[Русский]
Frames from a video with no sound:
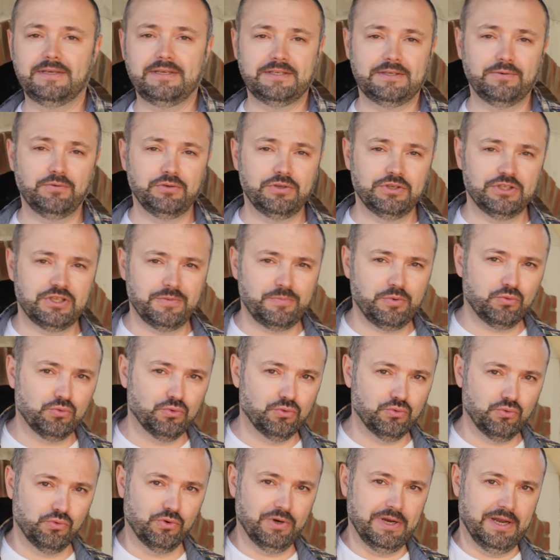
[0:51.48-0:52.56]
И сегодня запеку
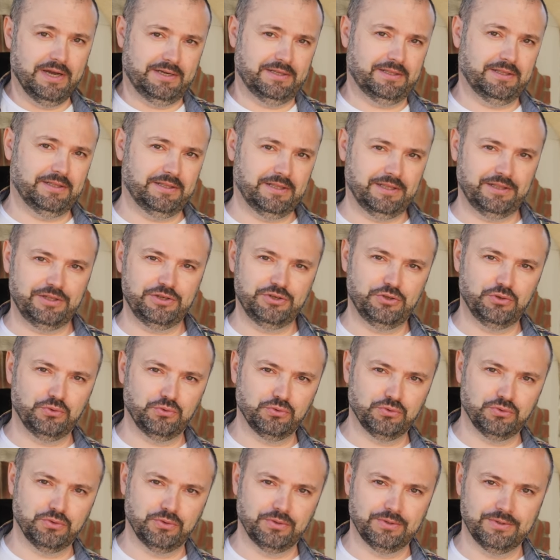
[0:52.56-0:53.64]
на углях этот отличный
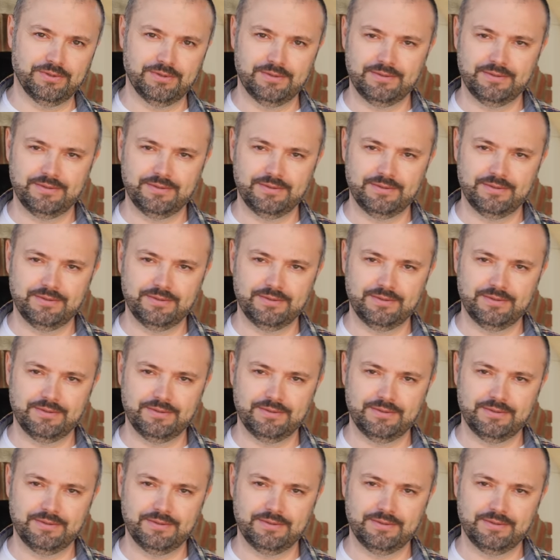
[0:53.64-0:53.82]
кусок.